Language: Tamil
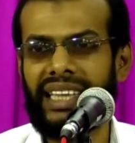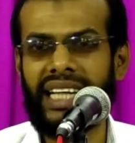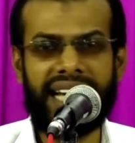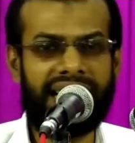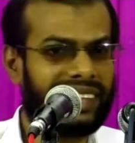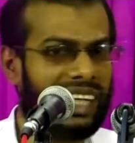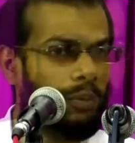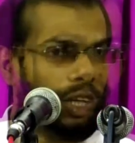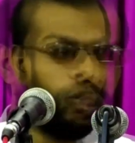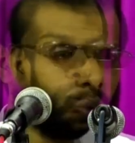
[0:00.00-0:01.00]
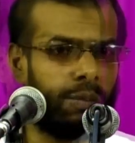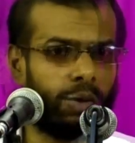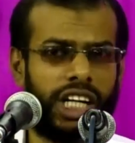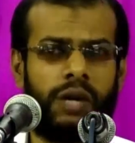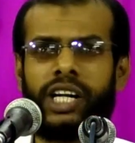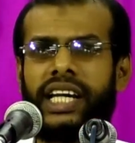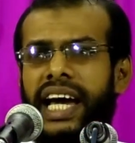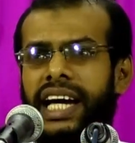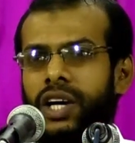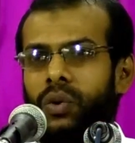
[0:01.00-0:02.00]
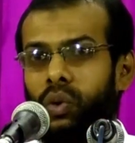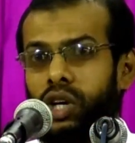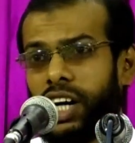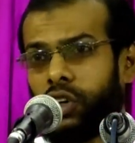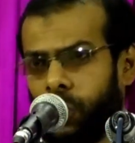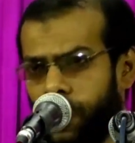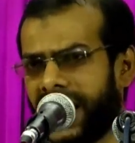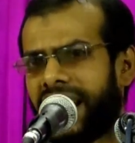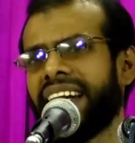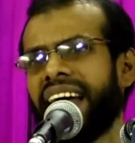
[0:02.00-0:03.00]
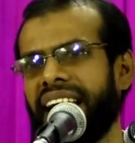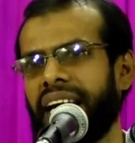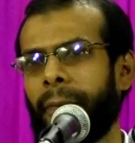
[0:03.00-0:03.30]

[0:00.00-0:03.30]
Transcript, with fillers: அந்த நேரத்தில் நம்முடைய ஒவ்வொரு முஸ்லீமுடைய உள்ள குமுறல் என்ன